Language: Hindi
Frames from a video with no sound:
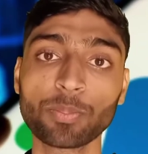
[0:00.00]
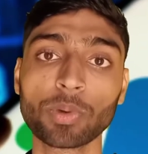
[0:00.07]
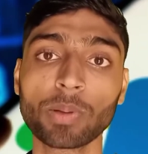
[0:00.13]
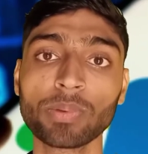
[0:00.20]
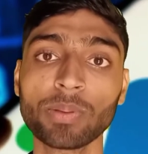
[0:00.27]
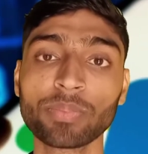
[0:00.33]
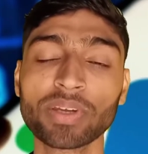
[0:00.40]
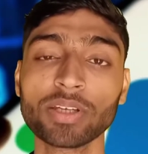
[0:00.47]
किसी
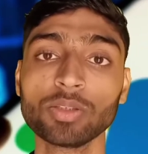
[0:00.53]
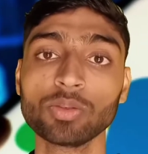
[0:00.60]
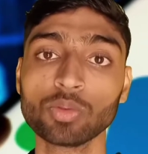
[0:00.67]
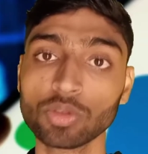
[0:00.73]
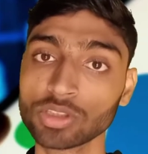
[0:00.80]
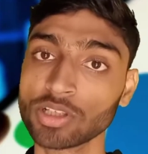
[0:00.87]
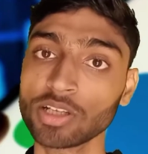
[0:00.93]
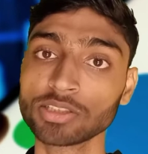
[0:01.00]
प्रॉब्लम के
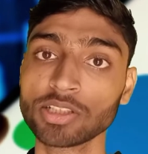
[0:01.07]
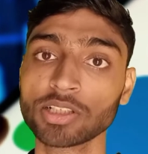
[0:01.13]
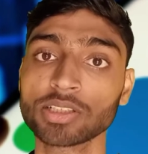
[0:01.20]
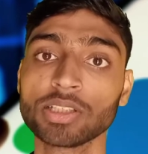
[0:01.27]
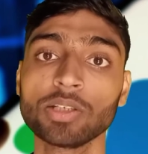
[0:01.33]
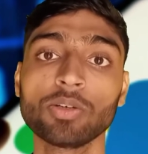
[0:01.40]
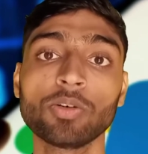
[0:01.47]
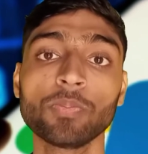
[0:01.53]
यूज कर
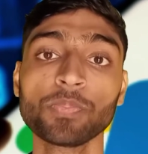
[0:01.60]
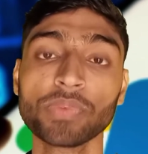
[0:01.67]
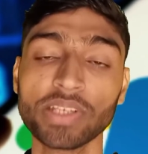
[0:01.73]
सकते हो